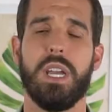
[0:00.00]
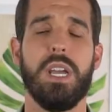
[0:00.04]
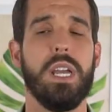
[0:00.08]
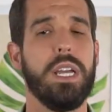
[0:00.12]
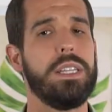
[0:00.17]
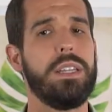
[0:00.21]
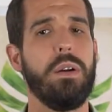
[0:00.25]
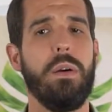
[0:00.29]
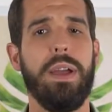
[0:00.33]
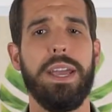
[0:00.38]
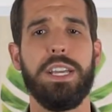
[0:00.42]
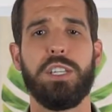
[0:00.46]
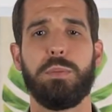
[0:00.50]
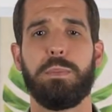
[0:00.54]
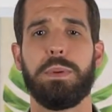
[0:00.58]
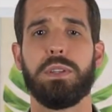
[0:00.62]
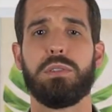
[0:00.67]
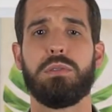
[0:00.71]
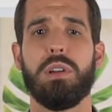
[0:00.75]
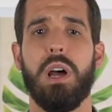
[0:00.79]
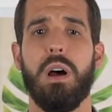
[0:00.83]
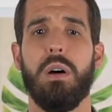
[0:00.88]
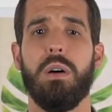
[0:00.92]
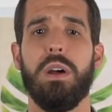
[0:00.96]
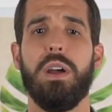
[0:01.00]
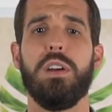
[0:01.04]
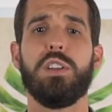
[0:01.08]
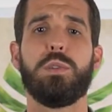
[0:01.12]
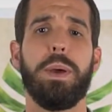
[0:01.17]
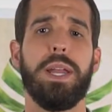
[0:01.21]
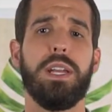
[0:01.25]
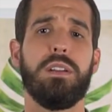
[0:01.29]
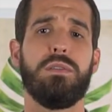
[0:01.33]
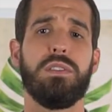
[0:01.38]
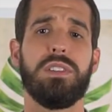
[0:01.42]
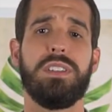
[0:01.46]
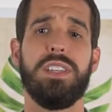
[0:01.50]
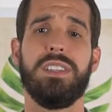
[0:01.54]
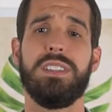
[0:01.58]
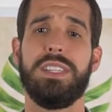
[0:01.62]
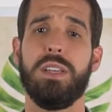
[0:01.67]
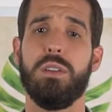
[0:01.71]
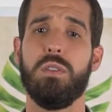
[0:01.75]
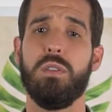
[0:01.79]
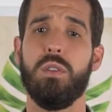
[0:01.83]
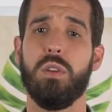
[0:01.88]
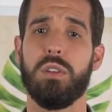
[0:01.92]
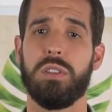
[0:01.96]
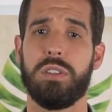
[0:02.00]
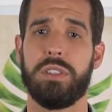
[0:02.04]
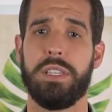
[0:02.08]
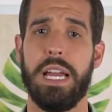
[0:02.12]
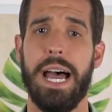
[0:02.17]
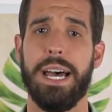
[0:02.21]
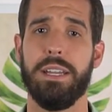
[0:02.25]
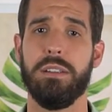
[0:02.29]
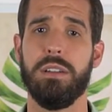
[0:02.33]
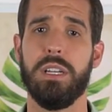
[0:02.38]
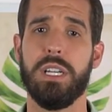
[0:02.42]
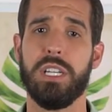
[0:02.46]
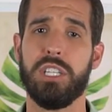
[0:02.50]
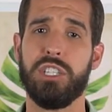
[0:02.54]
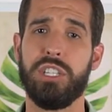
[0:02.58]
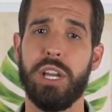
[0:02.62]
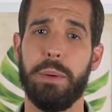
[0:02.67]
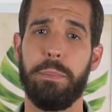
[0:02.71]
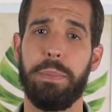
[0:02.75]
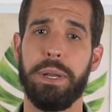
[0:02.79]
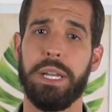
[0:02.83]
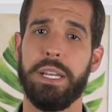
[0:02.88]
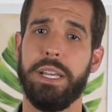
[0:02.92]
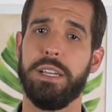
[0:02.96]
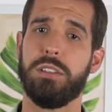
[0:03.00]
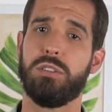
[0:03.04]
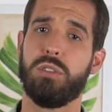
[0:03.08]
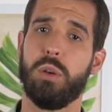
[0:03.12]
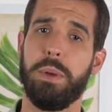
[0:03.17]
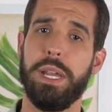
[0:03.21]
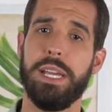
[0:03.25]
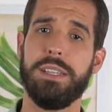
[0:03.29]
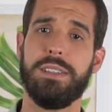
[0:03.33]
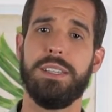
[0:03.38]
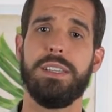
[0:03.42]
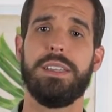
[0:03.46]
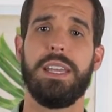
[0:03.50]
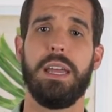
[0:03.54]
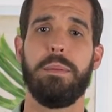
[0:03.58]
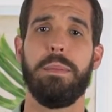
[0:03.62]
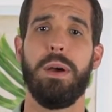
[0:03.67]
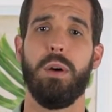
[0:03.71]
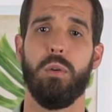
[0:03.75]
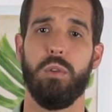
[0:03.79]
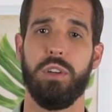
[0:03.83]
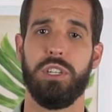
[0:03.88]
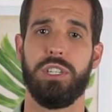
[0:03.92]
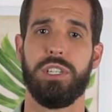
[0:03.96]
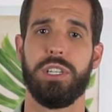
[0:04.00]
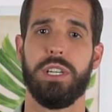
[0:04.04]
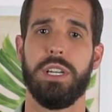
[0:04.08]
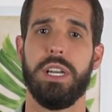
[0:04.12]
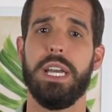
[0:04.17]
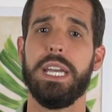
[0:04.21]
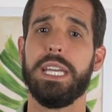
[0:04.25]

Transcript: Então é isso, pessoal. Eu espero que vocês tenham gostado de aprender sobre esse tema hoje.